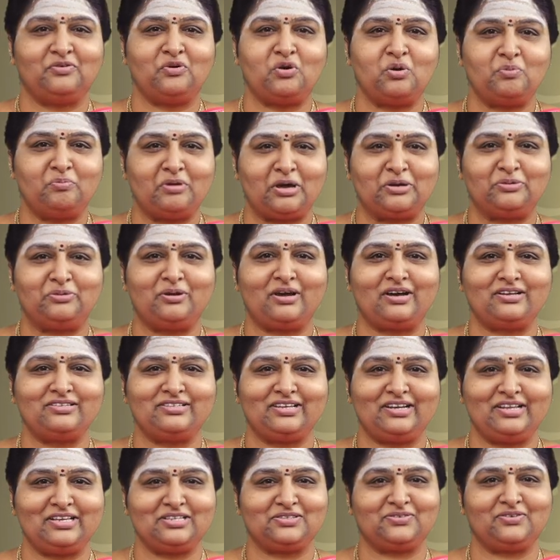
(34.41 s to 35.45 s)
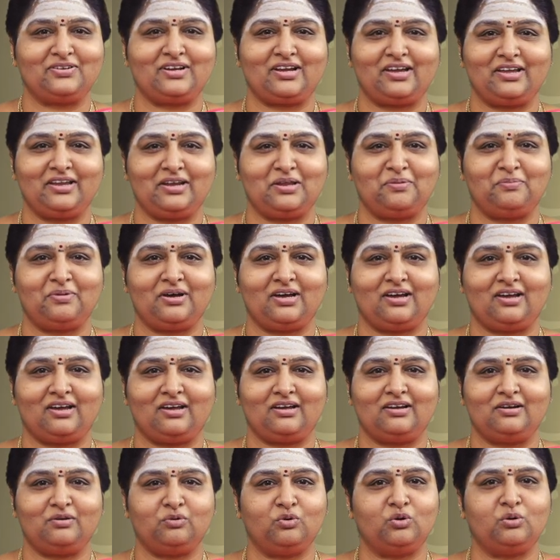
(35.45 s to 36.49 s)
ఓం అరుణాచలేశ్వరాయ నమ
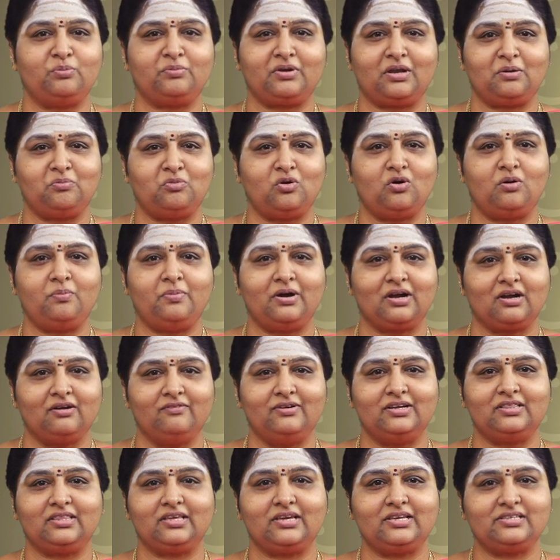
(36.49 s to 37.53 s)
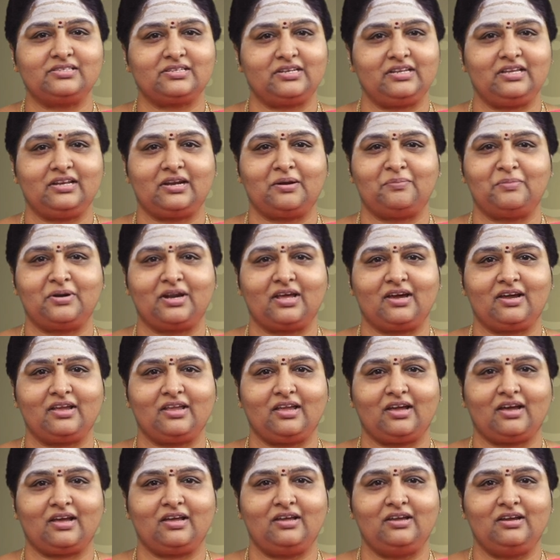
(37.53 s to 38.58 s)
ఓం నమో భగవతే శ్రీ
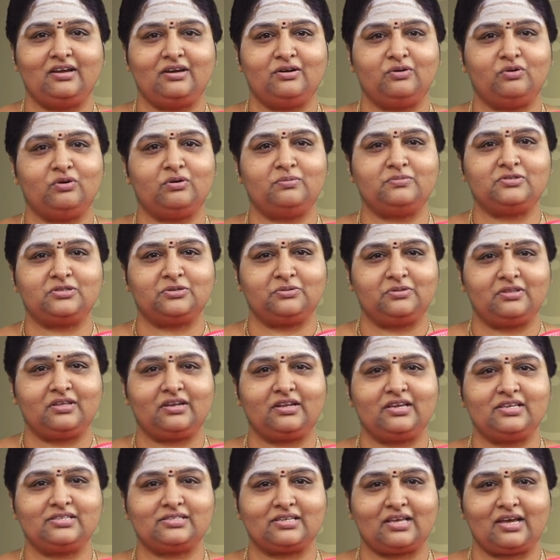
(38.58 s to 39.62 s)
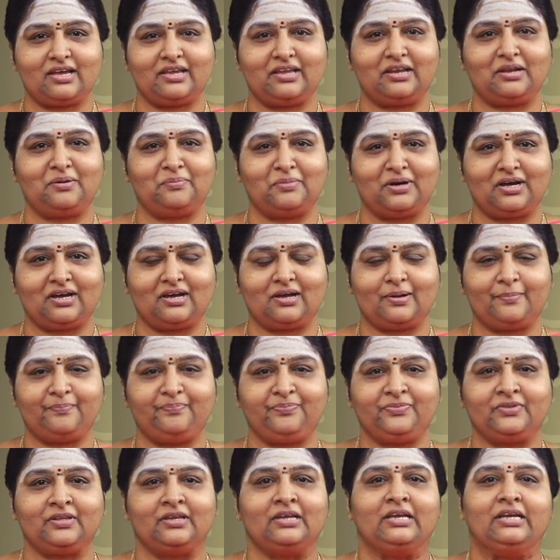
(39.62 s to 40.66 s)
రమణాయ ఓం సుందరేశాయ నమ
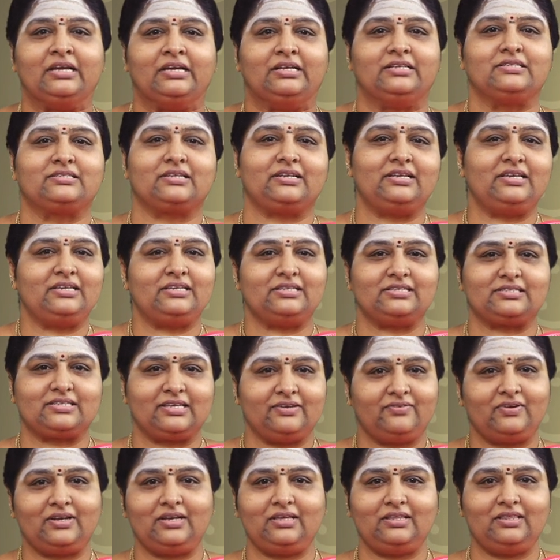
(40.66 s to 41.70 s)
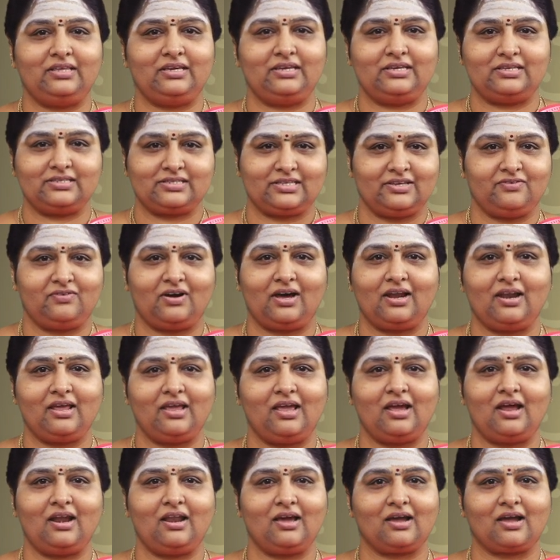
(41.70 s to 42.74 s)
శ్రీ శివనిధి
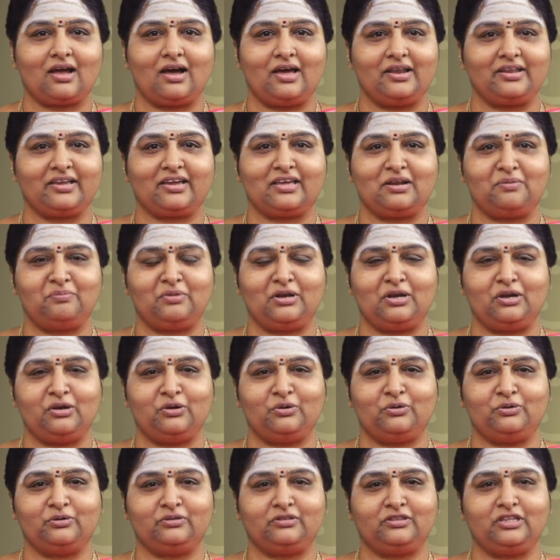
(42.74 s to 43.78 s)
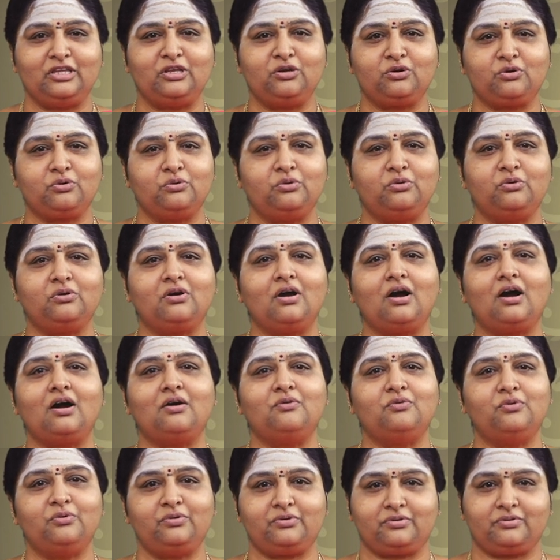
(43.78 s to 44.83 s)
శివాలయాల కార్యక్రమంలో
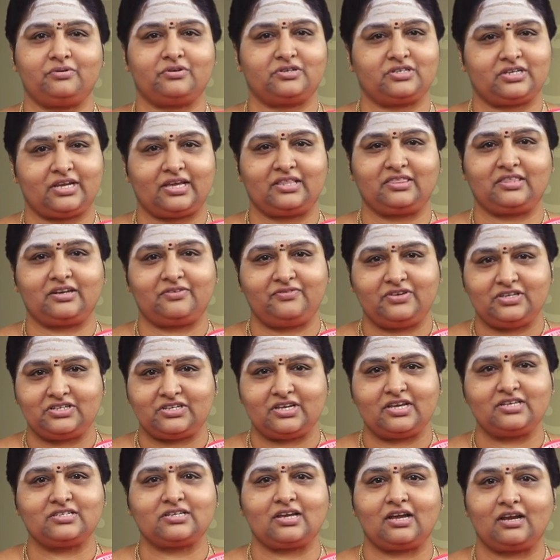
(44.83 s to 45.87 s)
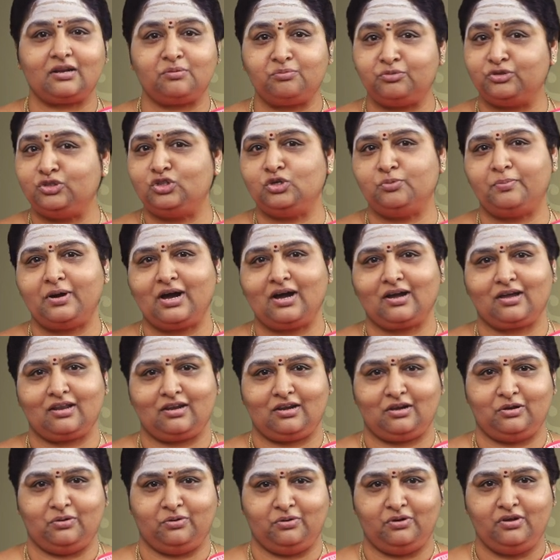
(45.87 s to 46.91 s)
తిరుకురుగావూర్ క్షేత్ర విశేషాల ముందు
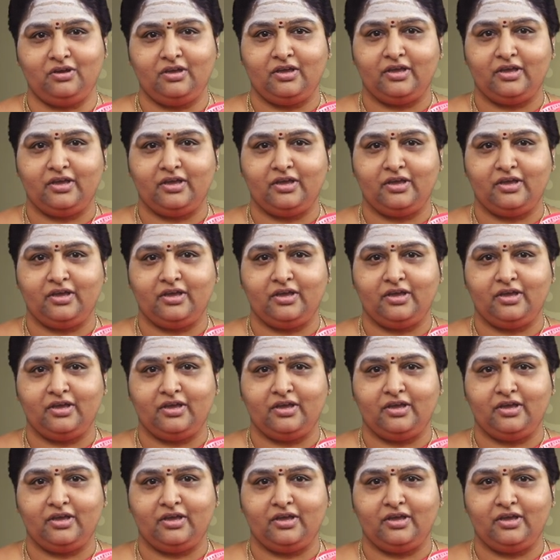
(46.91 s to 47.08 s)
భాగంలో